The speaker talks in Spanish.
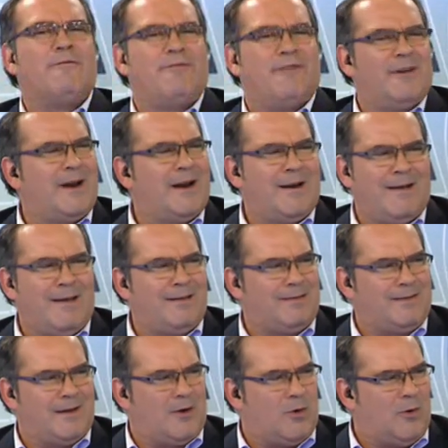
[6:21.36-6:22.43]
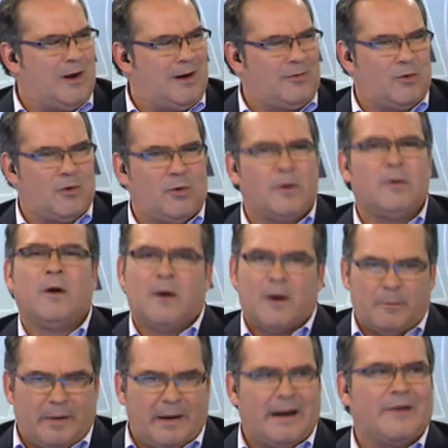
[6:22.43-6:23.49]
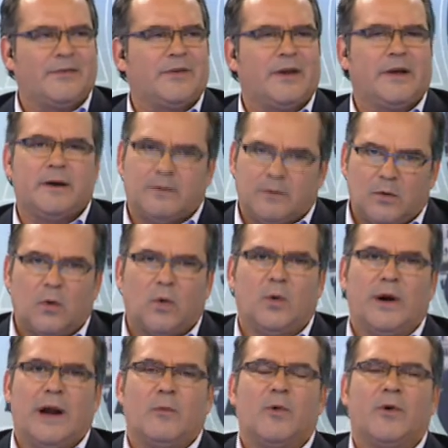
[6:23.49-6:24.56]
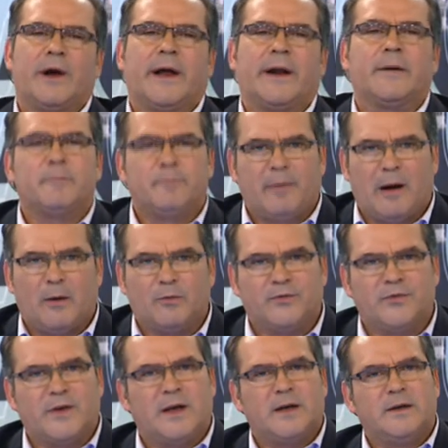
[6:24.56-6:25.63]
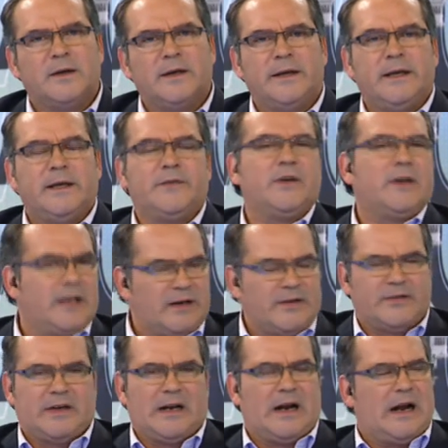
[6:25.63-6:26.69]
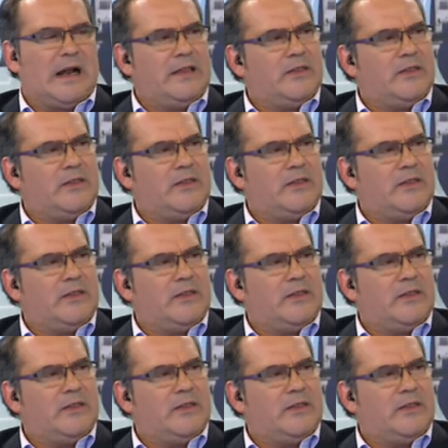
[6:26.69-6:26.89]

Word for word: frenético ardor para ser una mujer. Y si quieren se la cago.